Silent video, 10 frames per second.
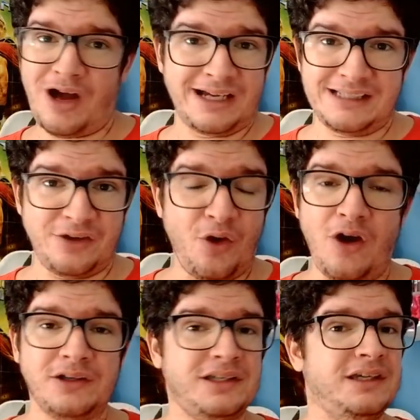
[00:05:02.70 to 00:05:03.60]

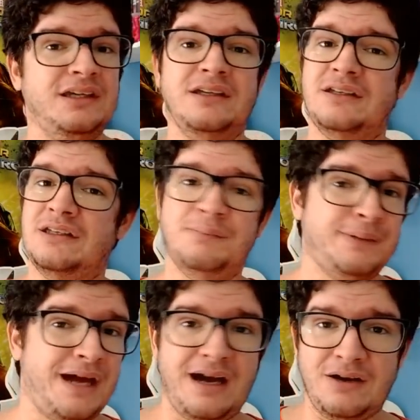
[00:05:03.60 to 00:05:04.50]
Ragnarok e
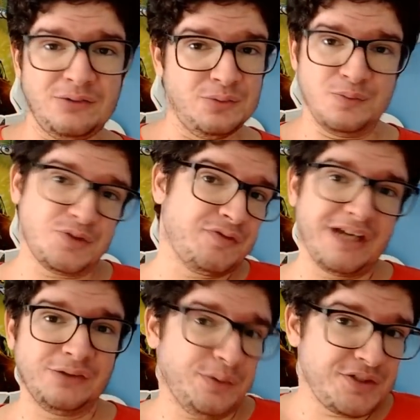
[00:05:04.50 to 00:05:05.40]
para os
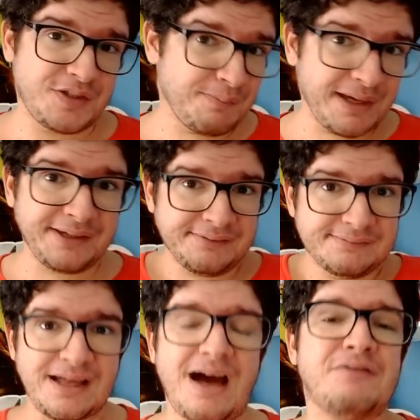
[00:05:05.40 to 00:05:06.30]
Vingadores também,
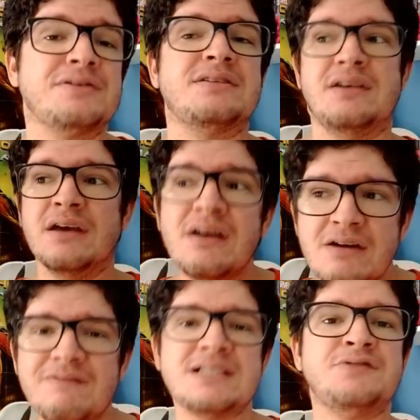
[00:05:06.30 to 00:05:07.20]
tá? Você
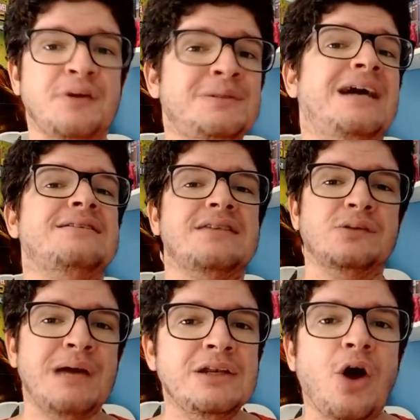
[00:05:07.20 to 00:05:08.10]
vai se
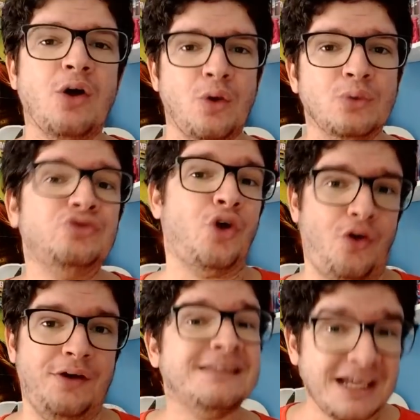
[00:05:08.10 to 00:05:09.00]
familiarizando melhor com
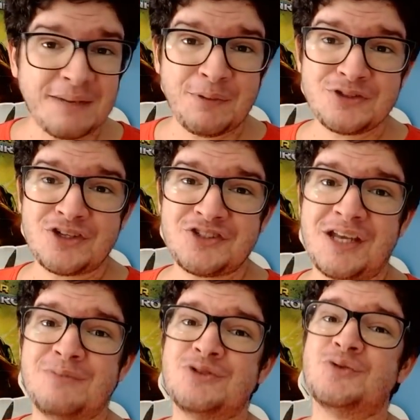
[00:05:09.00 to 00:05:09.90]
Thor. Daí depois nós
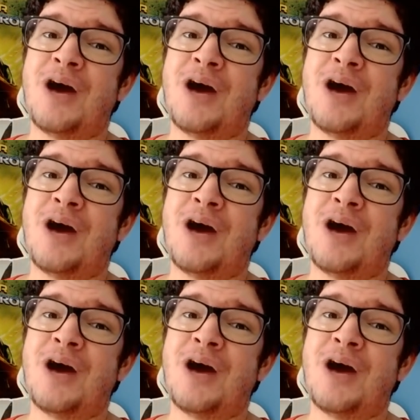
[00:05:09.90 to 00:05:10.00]
temos os